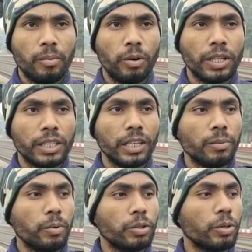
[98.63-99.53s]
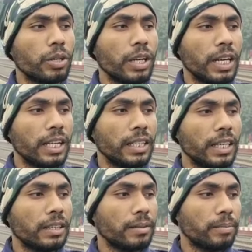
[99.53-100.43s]
পড়ে যেতে প্রচুর রেল
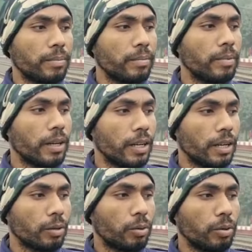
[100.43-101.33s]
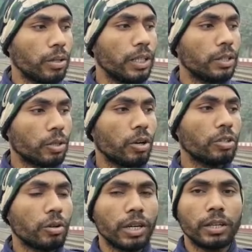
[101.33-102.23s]
লাইনের ই সহ
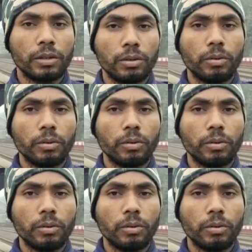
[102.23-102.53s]
অনেক